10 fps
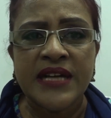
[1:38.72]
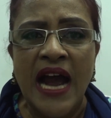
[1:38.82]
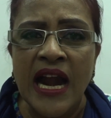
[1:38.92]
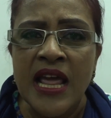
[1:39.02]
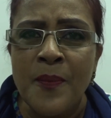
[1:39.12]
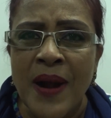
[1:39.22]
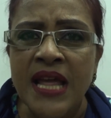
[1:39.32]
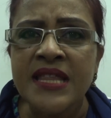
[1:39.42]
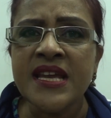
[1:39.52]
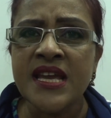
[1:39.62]
ঘাড়ে
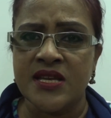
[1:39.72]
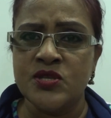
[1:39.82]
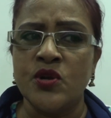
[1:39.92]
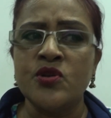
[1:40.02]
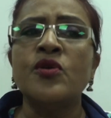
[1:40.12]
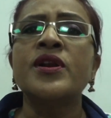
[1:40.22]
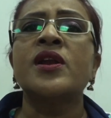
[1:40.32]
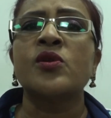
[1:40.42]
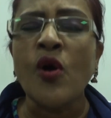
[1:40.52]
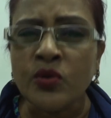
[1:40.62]
পাড়া দিয়ে
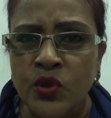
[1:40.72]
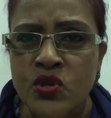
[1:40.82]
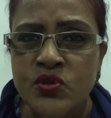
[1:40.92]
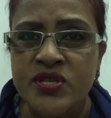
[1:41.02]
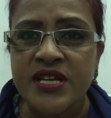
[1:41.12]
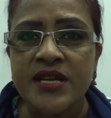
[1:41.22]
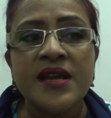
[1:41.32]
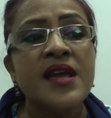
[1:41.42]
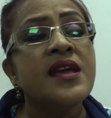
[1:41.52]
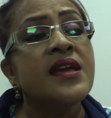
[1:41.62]
জনগণের রক্ত চুষে
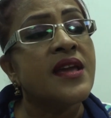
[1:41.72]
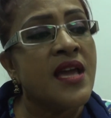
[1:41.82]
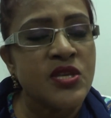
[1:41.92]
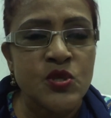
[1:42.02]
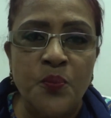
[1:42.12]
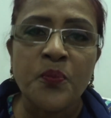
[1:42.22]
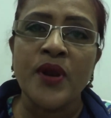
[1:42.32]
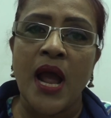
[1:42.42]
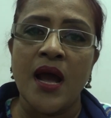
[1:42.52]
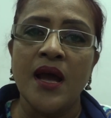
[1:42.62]
এই
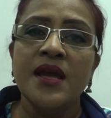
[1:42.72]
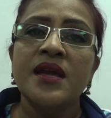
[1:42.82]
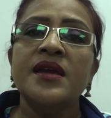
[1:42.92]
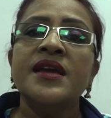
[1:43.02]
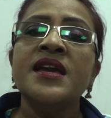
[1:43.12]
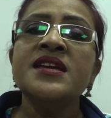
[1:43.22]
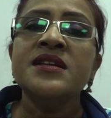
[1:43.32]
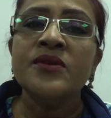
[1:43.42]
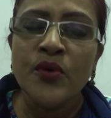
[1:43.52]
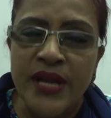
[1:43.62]
চুপ্পুরা এই
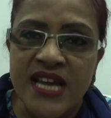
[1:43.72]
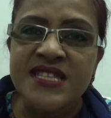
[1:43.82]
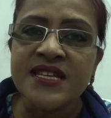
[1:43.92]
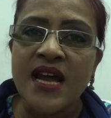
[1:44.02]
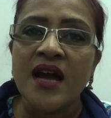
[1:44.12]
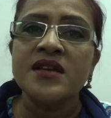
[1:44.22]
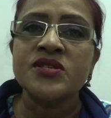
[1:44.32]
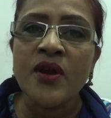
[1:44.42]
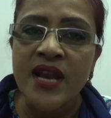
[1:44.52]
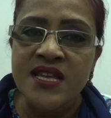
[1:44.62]
খুনি হাসিনা
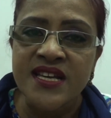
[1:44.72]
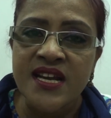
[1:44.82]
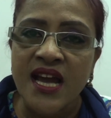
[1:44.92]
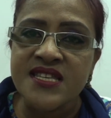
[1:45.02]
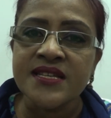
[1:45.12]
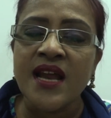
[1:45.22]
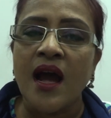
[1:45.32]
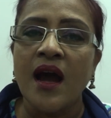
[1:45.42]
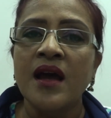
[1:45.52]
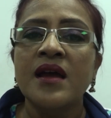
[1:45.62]
স্বৈরাচারী হাসিনা
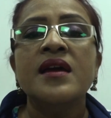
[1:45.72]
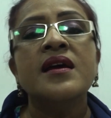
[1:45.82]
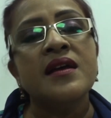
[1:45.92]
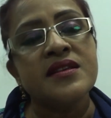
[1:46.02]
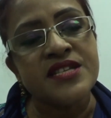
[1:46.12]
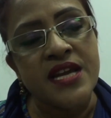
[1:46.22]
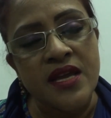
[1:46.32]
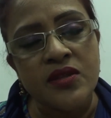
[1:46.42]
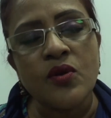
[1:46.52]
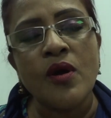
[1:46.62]
সে
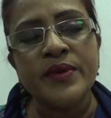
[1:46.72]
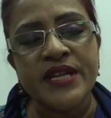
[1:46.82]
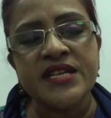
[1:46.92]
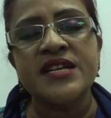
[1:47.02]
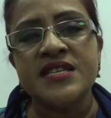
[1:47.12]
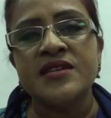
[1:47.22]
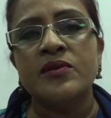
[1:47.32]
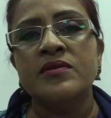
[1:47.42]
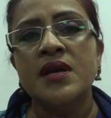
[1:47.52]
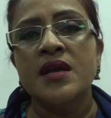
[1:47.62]
কিন্তু ক্ষমতায় টিকেছিল
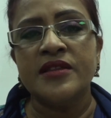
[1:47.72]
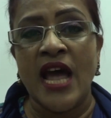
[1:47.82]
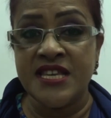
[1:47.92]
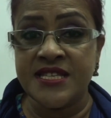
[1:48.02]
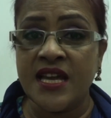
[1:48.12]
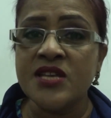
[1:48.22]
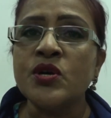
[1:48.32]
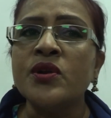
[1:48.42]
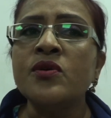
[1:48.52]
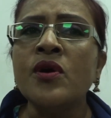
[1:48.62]
তা আজকে
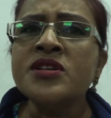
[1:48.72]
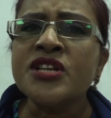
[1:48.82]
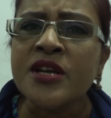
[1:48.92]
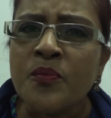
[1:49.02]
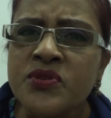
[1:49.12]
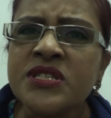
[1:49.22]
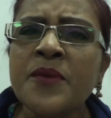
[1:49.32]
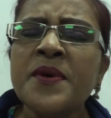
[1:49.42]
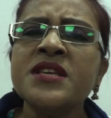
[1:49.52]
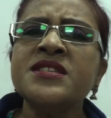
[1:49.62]
জনগণ সেটা বুঝতে
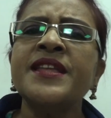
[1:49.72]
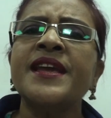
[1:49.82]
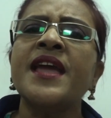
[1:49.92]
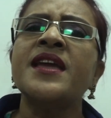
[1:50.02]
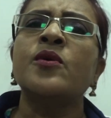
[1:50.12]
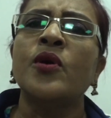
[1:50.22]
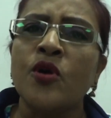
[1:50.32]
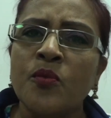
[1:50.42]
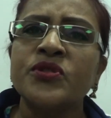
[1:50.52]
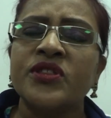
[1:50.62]
পেরেছে দেখে এই গণ
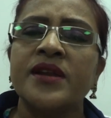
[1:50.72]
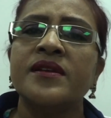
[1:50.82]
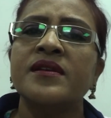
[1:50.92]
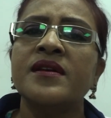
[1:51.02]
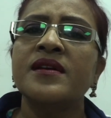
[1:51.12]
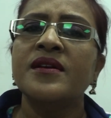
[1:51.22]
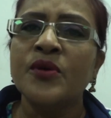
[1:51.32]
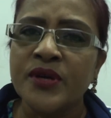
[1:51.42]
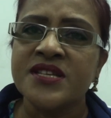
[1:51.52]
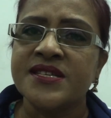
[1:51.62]
অভ্যুত্থান
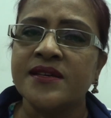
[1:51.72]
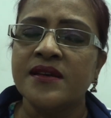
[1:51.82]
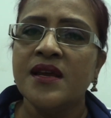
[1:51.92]
ঘটেছে